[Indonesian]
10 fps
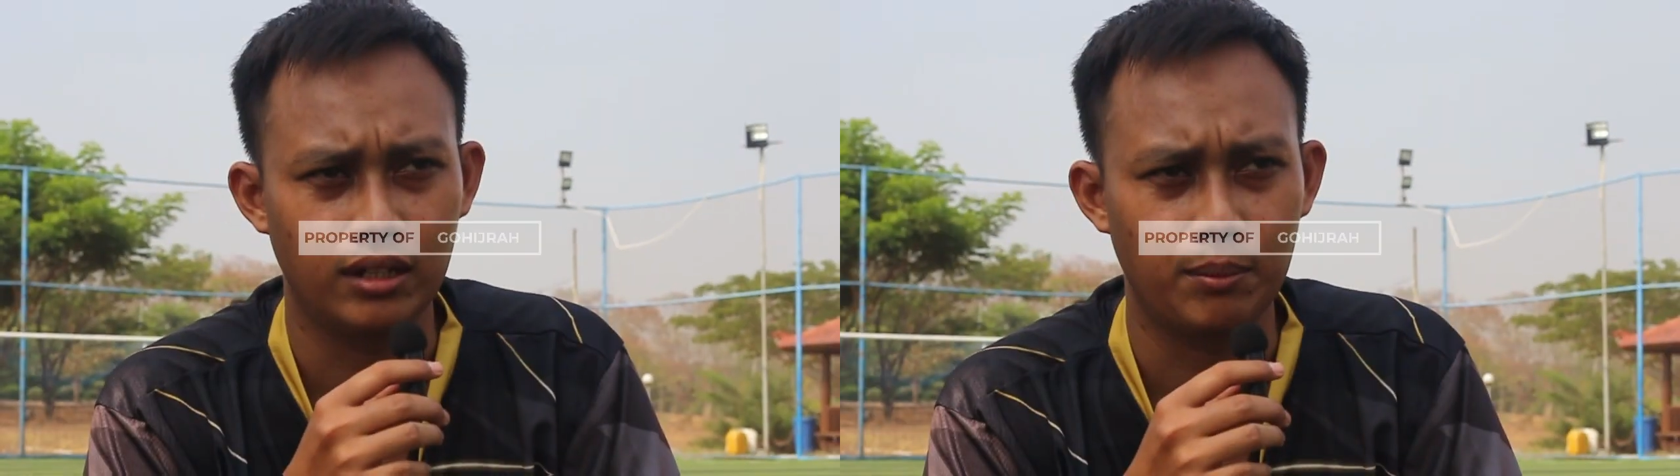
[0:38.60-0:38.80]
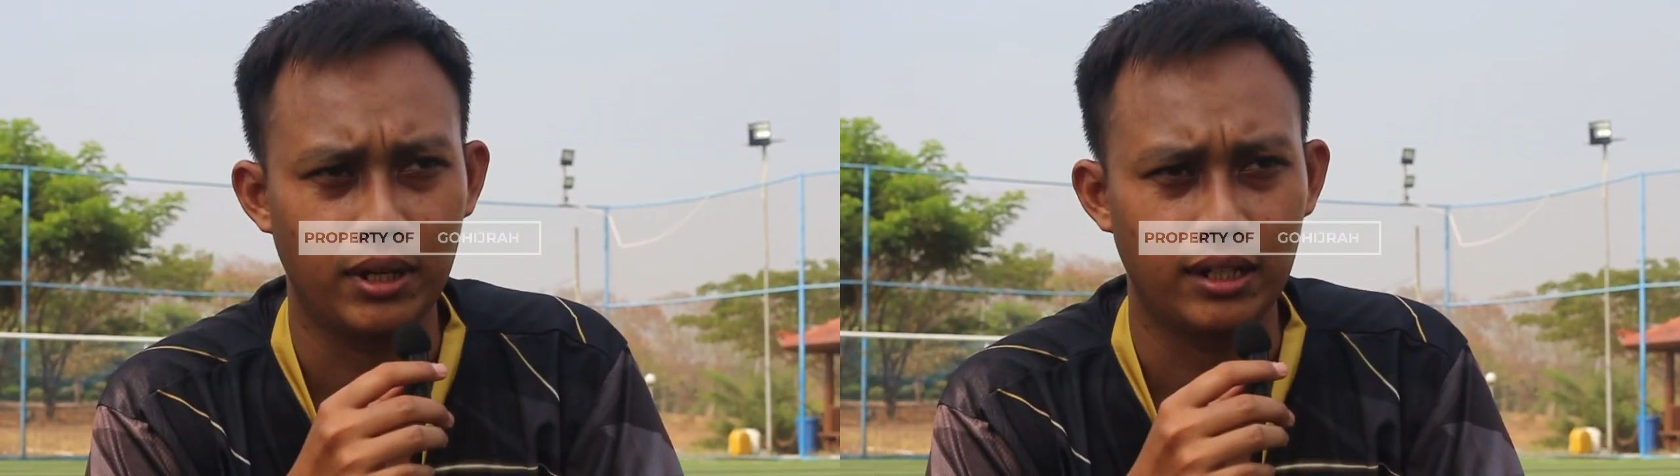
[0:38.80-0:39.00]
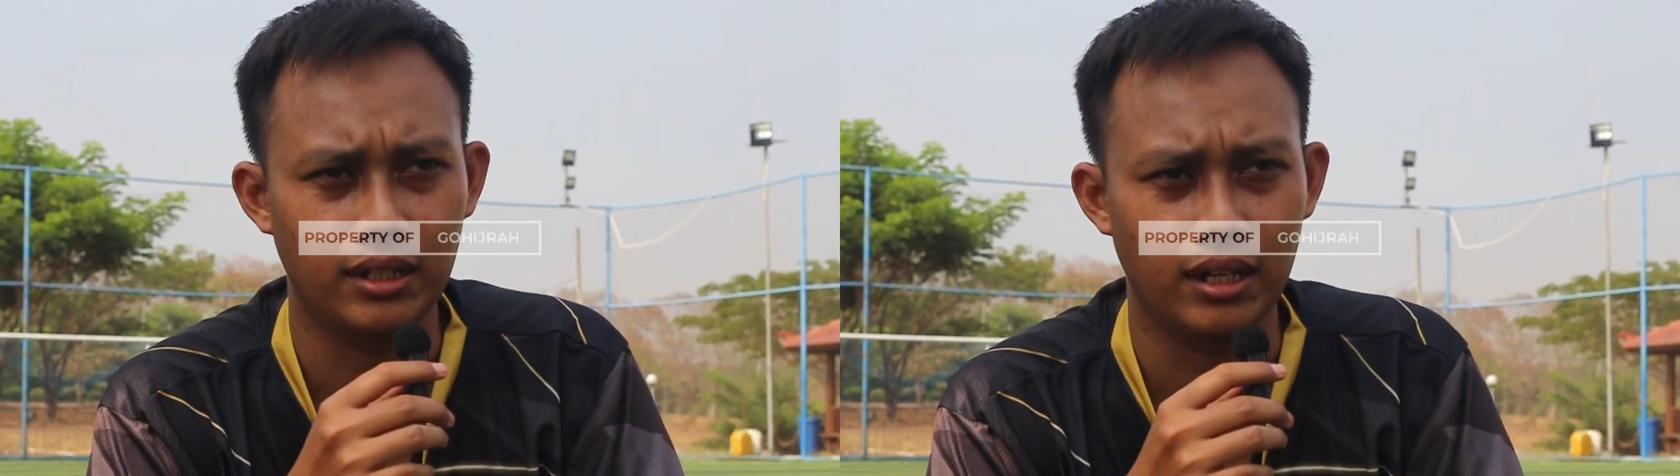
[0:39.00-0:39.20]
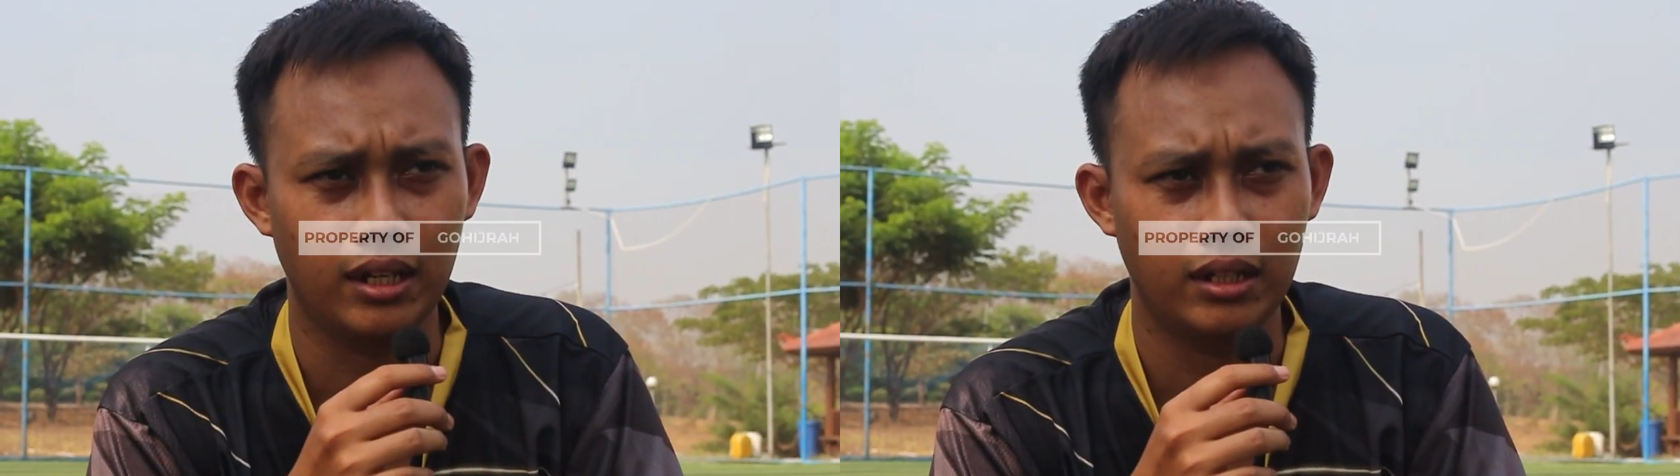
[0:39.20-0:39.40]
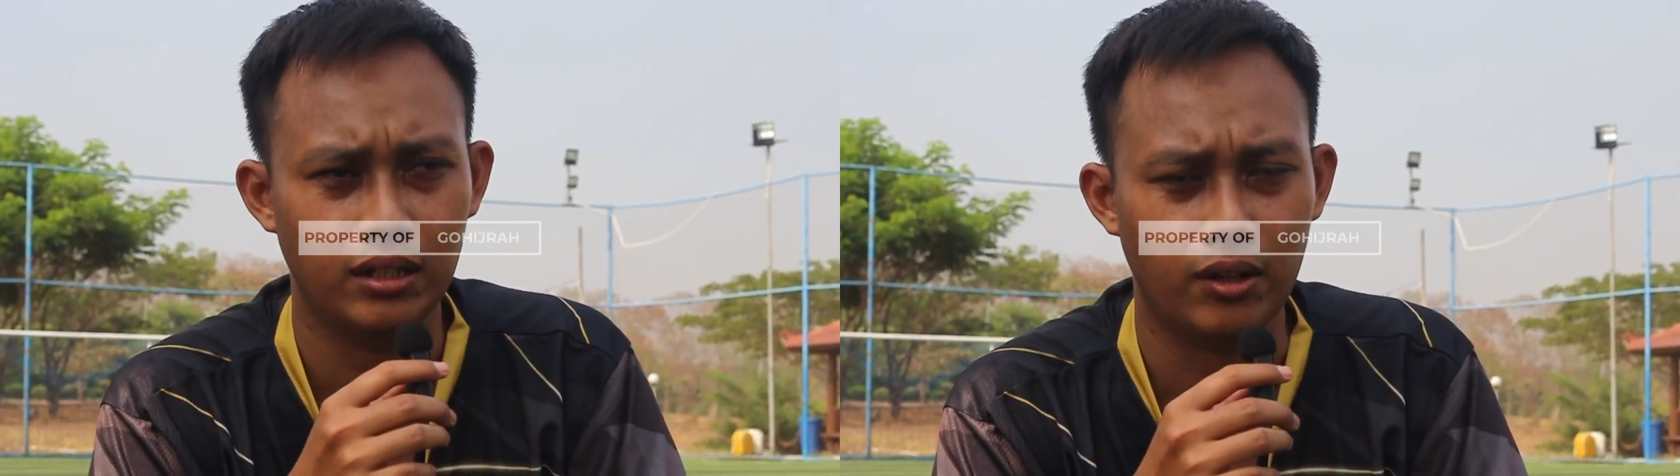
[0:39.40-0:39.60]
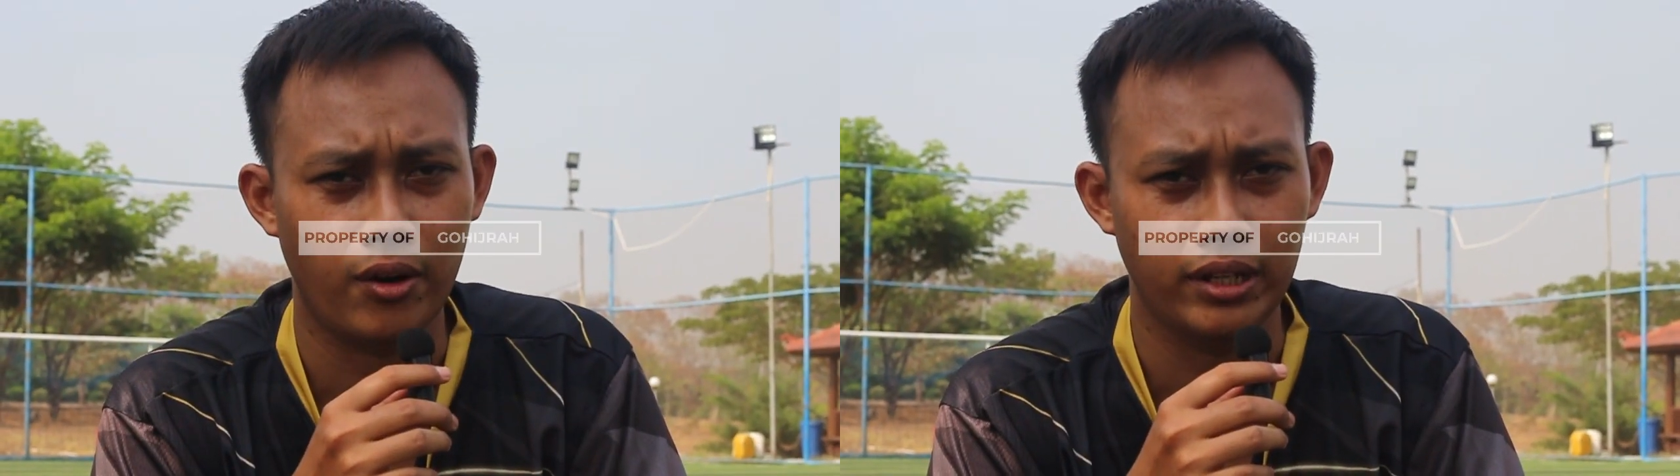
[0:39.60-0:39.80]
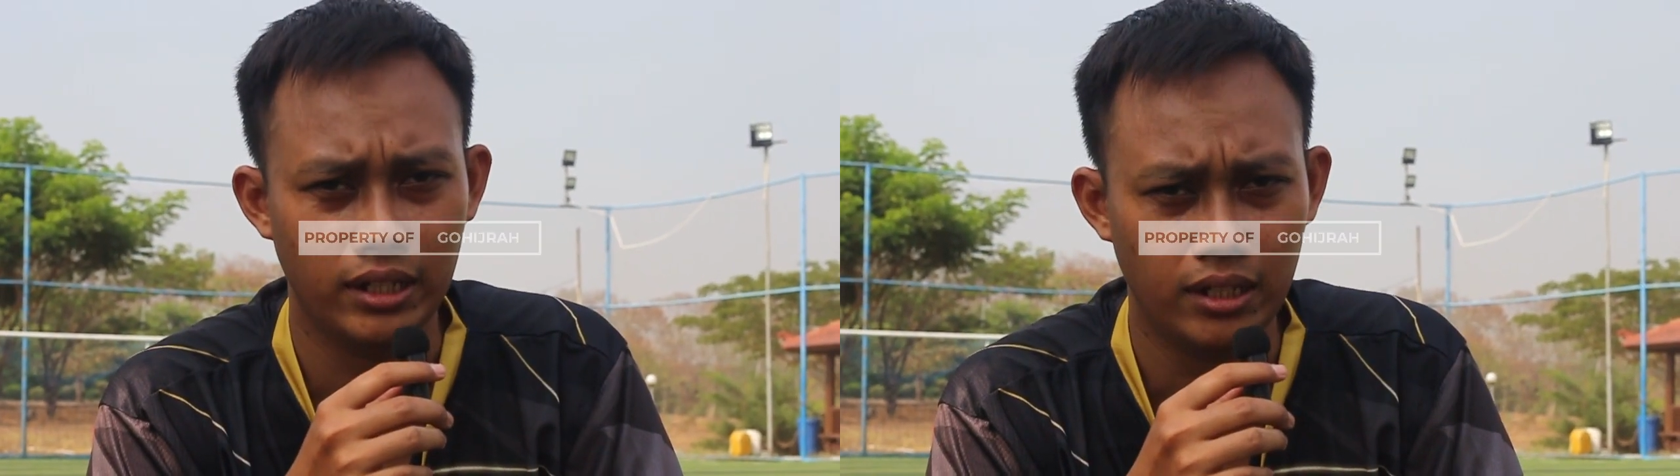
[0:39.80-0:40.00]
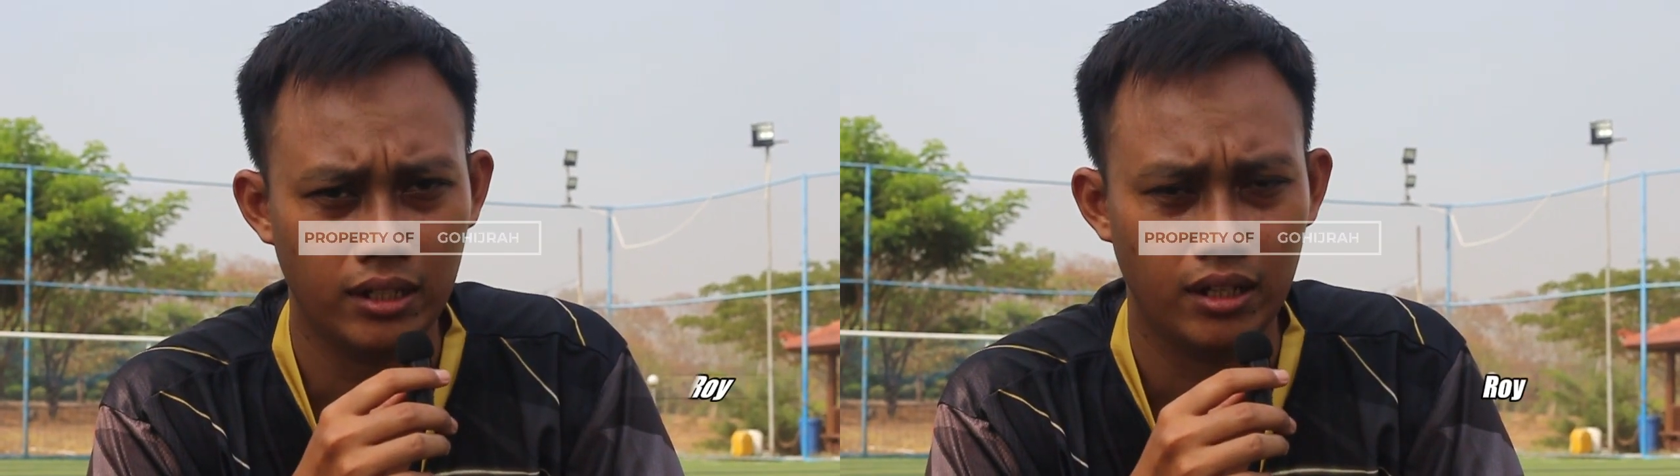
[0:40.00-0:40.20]
Uh, nama Ana
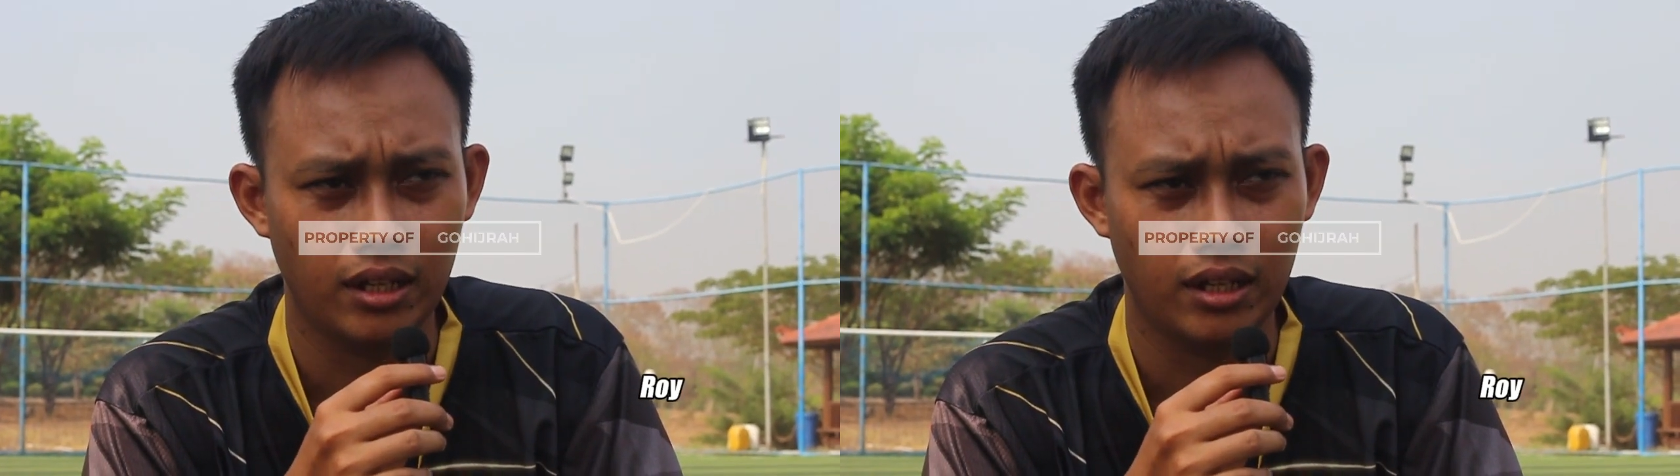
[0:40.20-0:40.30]
Roy.